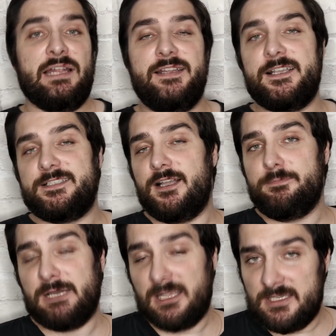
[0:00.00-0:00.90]

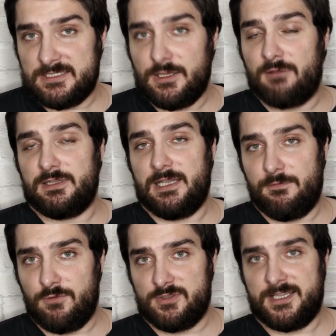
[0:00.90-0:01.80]
Дескать, Бронислав
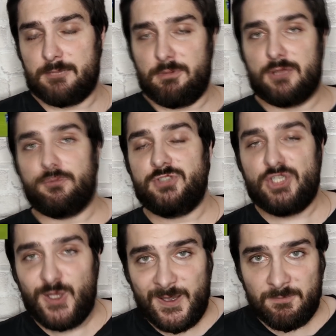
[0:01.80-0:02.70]
требовал зарплату в
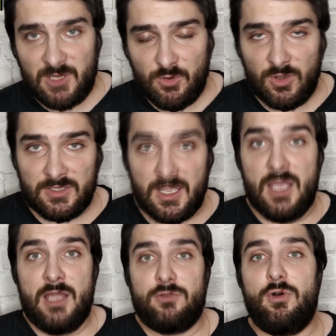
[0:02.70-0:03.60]
4 миллиона,
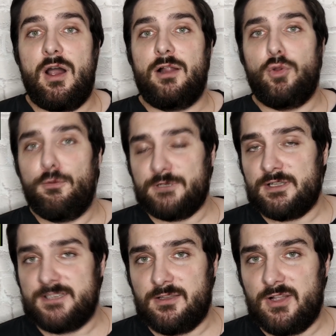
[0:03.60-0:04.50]
ну а
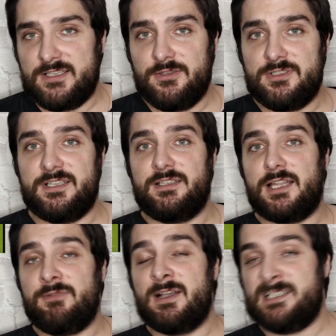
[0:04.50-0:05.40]
Ловрен согласился
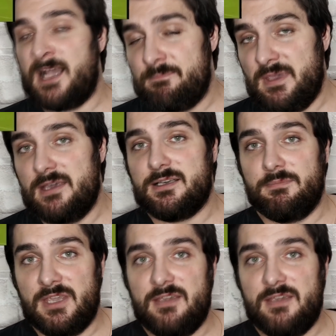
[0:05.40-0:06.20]
на 2 с копейками.